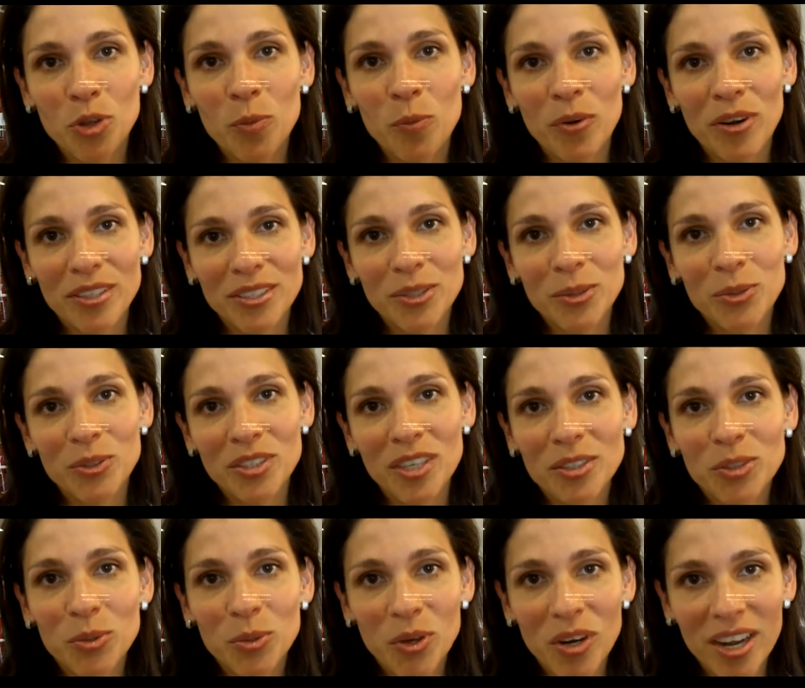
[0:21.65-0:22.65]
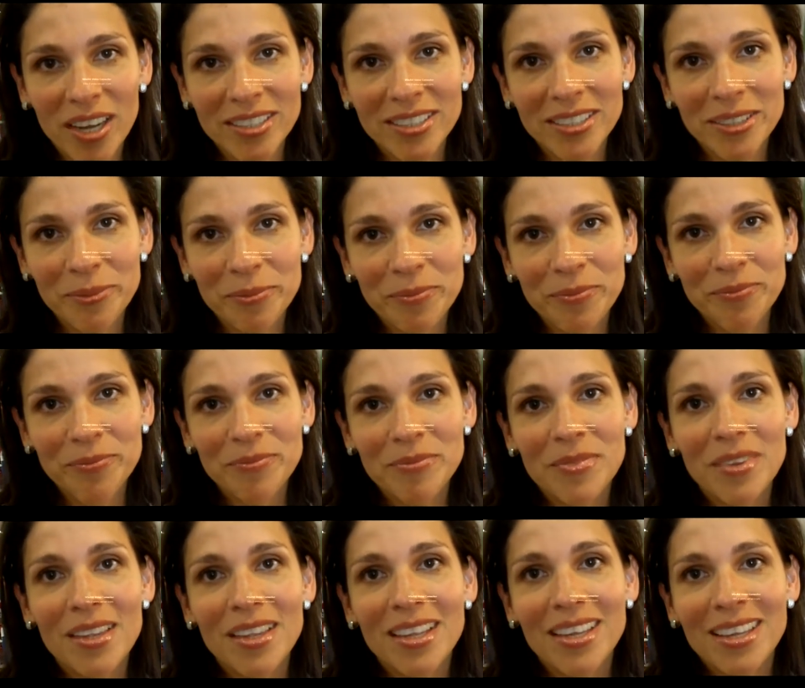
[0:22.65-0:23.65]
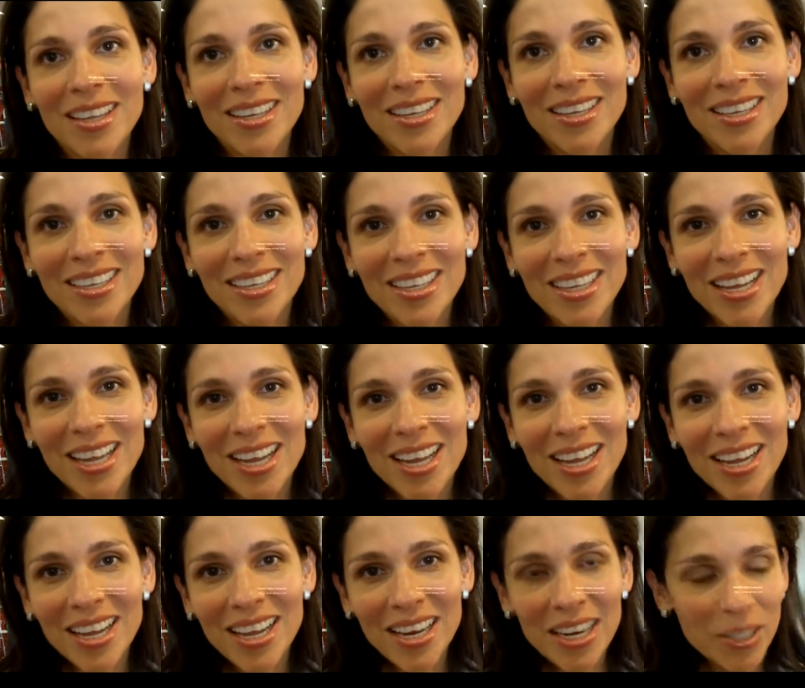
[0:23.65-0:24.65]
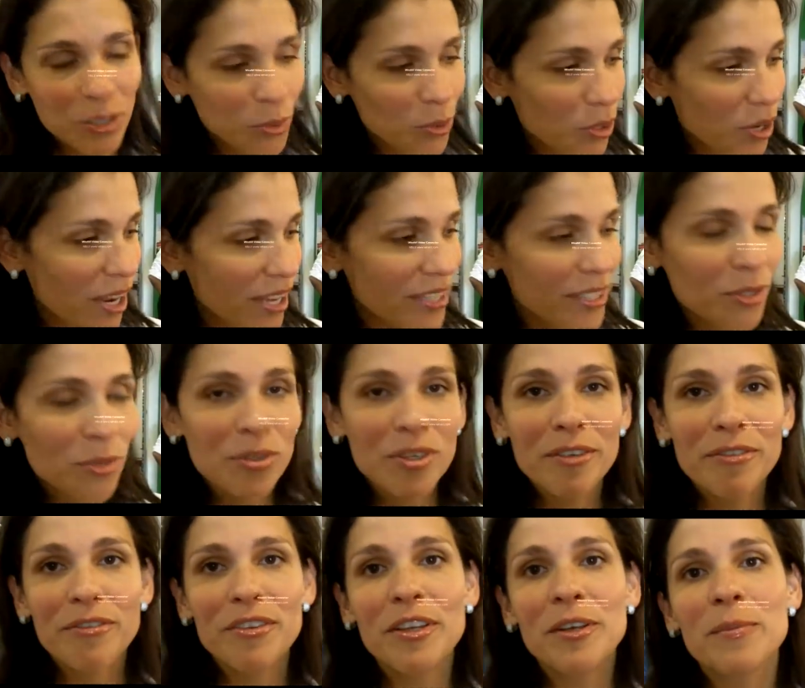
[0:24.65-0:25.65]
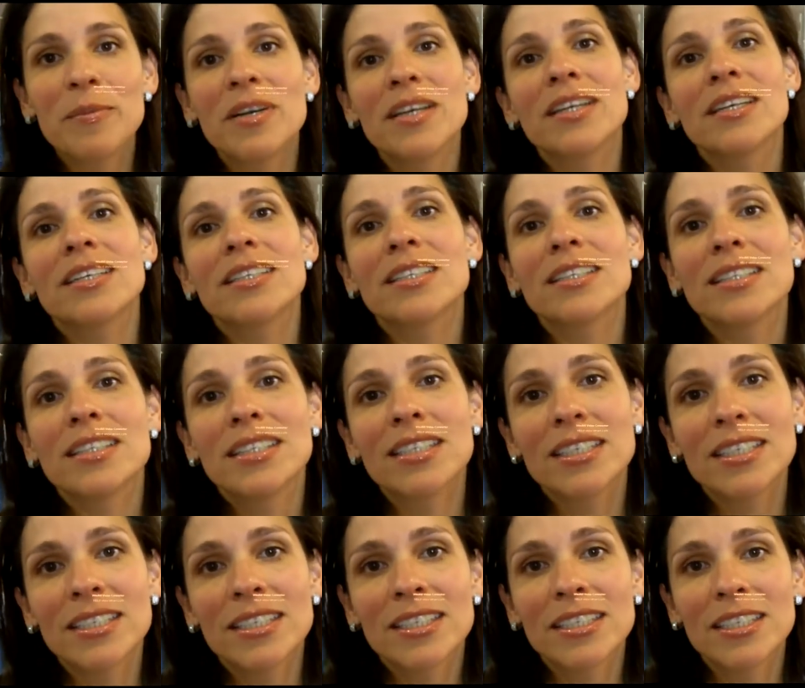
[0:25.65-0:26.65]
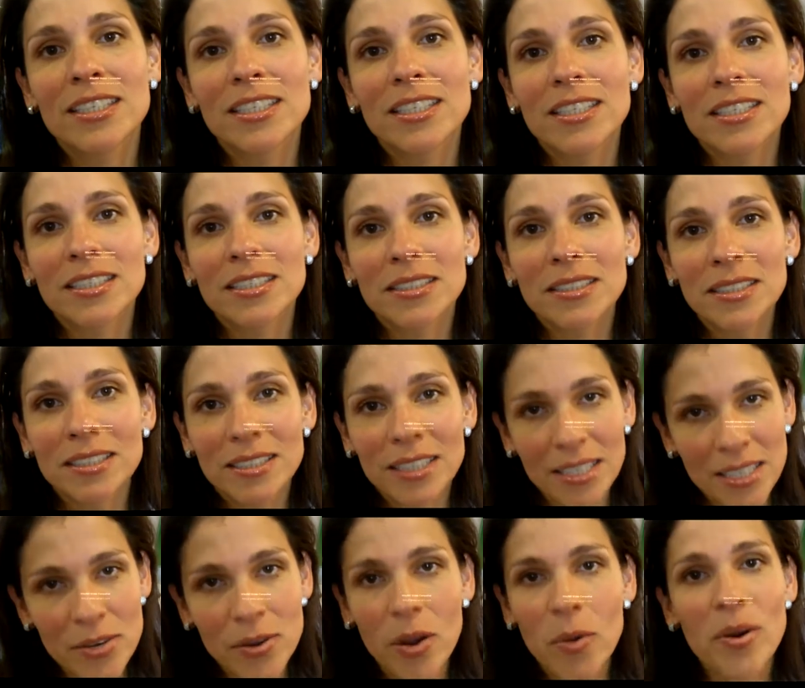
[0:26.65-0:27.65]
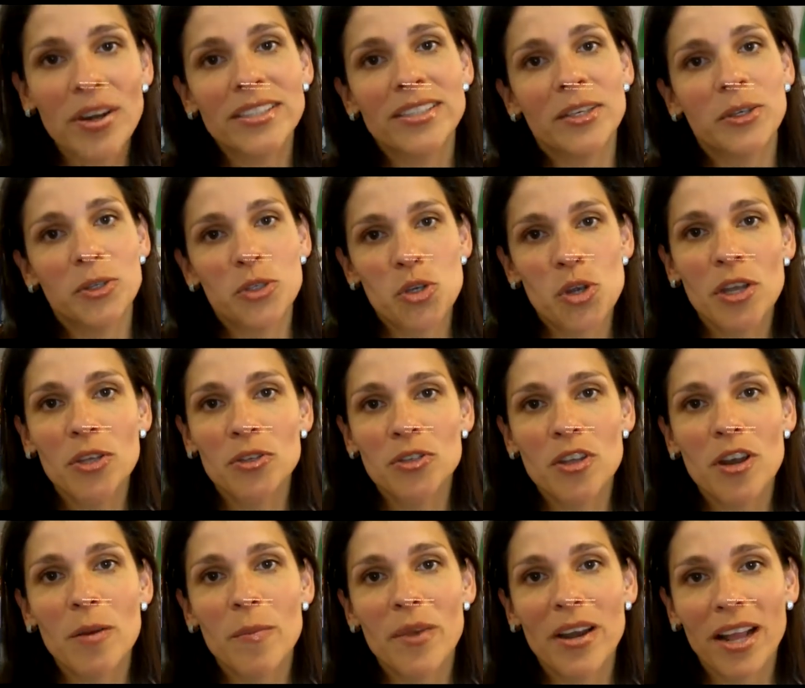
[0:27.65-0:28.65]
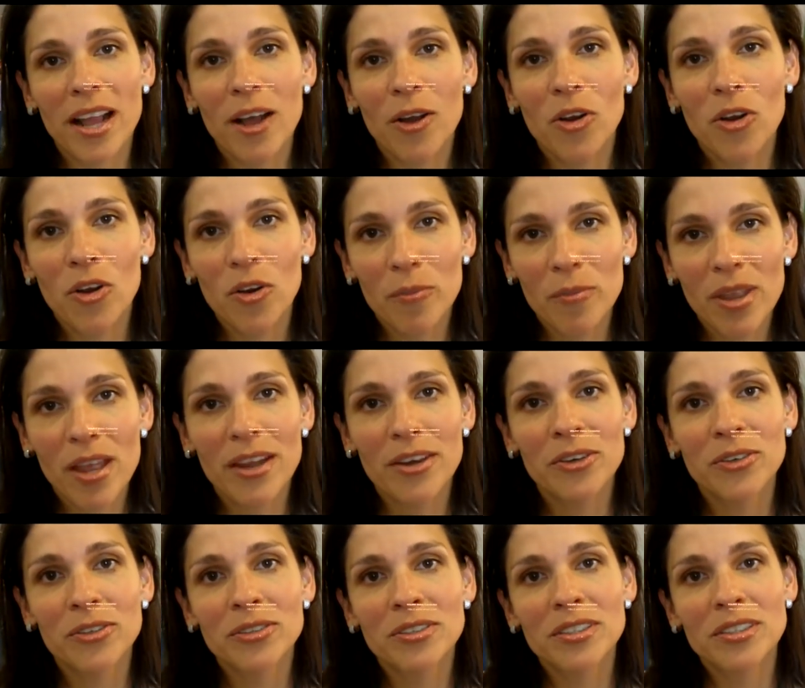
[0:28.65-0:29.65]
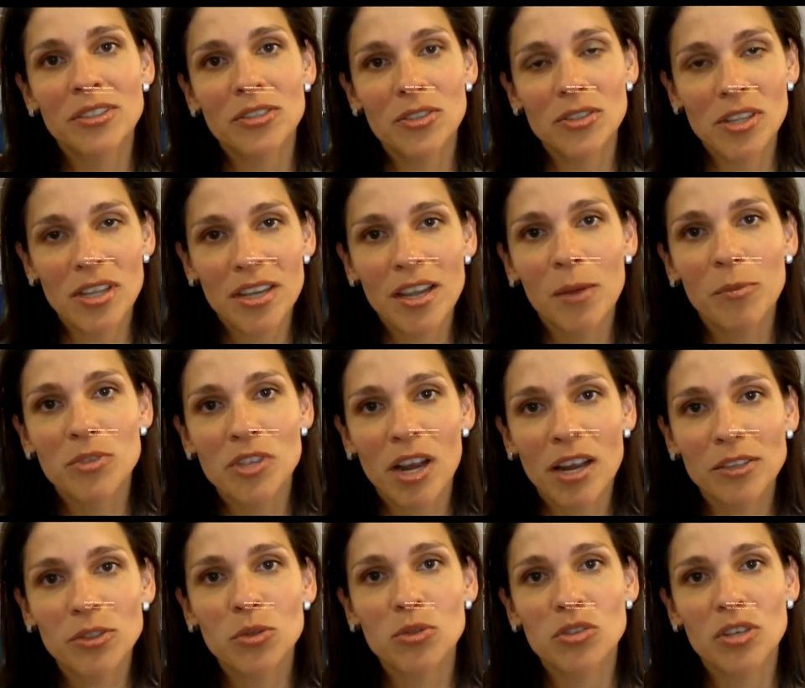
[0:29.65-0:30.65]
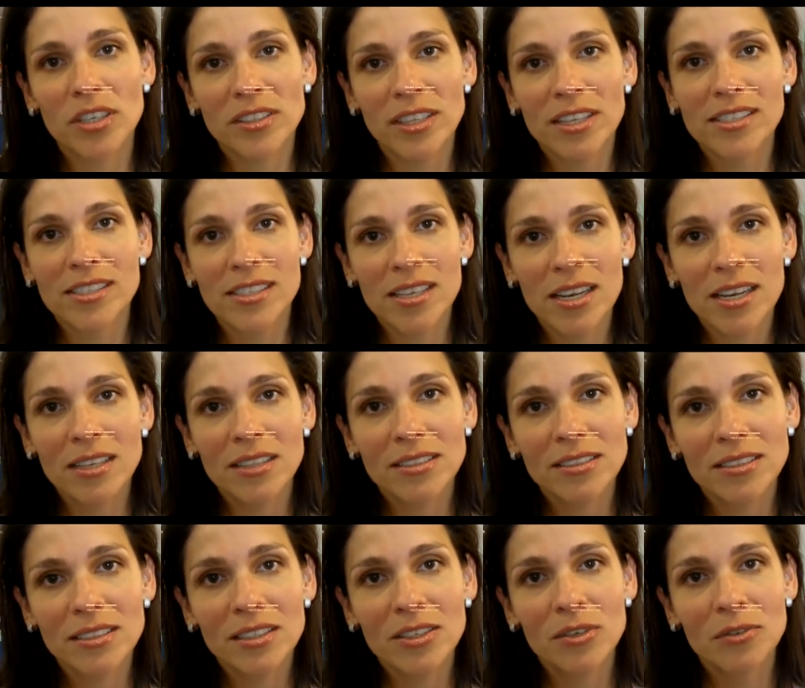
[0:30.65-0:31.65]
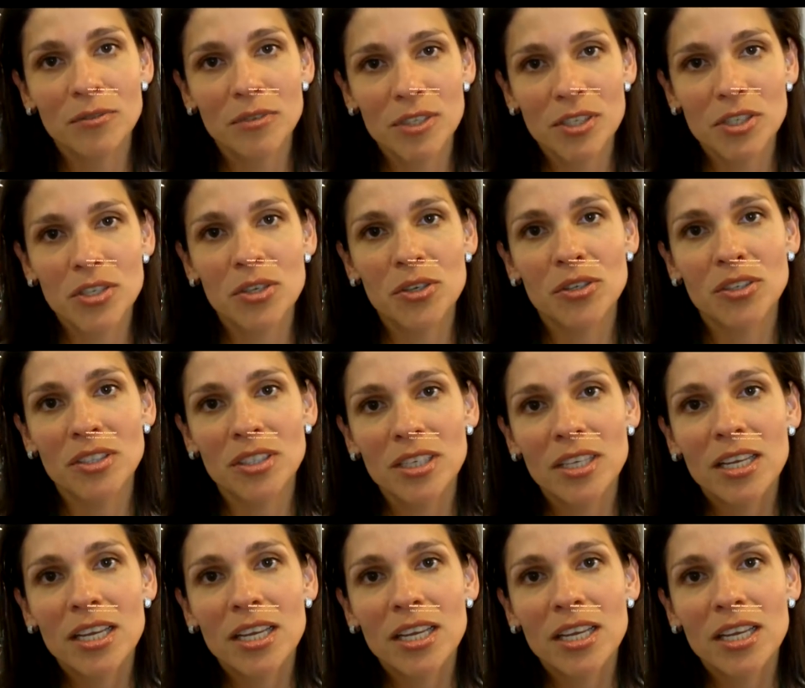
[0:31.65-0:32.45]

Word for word: corporativos de Arturo Calle. ¿Qué es Arturo Calle? Arturo Calle es una firma eh, que lleva 48 años en el mercado colombiano. Nos dedicamos a la industria textil, de confección